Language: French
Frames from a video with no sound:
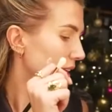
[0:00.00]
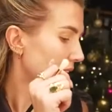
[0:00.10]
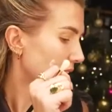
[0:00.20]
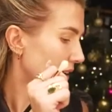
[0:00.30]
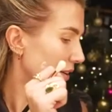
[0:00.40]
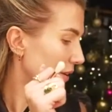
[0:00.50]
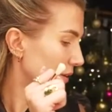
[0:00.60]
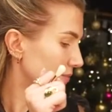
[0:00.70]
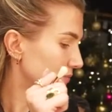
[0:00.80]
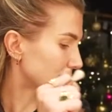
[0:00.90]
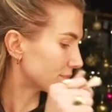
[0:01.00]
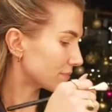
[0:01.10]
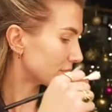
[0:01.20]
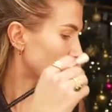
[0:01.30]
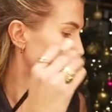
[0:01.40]

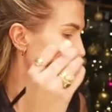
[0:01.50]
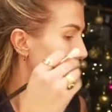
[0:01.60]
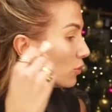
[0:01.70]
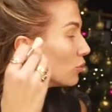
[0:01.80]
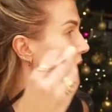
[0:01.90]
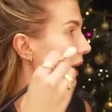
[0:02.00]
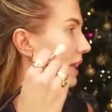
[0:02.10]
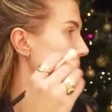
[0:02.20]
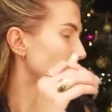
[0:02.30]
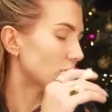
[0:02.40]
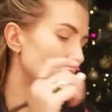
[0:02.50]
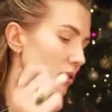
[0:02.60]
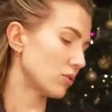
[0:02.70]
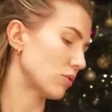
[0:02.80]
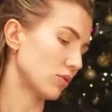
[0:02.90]
Mhm. voilà, le noir et l'argenté,
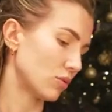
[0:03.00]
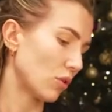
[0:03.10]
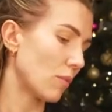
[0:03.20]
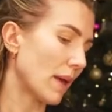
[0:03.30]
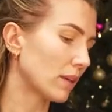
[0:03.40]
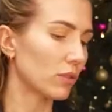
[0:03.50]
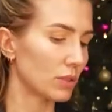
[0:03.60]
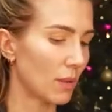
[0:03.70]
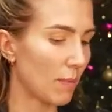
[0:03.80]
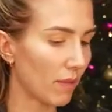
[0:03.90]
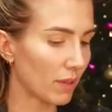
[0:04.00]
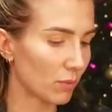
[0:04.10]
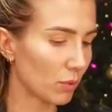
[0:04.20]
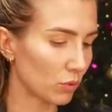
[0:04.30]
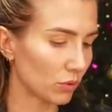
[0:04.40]
je, remarque que c'est pas
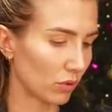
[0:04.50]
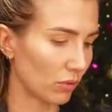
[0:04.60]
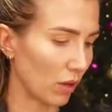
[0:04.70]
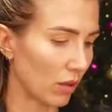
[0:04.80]
vraiment mon truc.